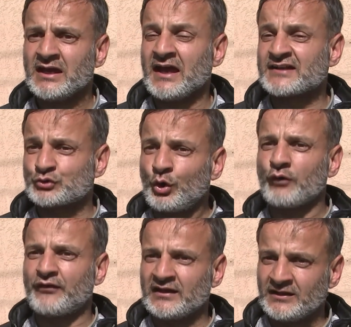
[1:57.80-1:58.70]

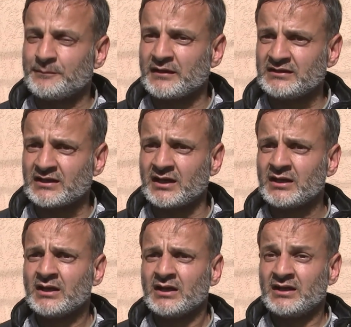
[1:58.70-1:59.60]
الصحف
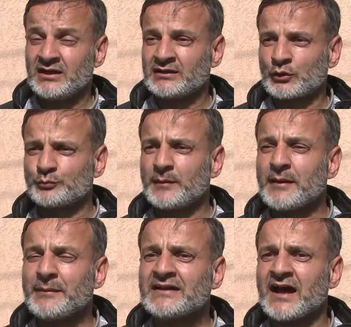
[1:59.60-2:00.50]
العبرية
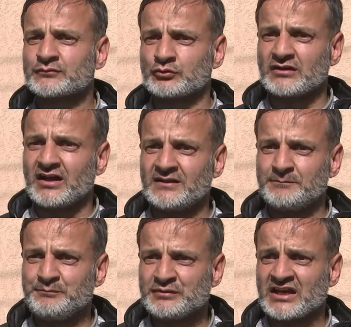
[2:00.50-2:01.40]
لربما بدأت
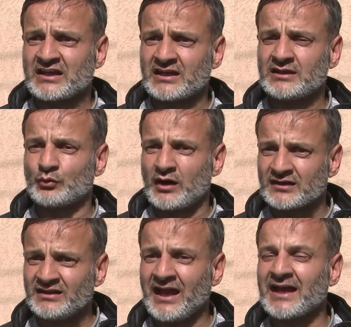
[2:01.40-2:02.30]
تطالب بشكل واضح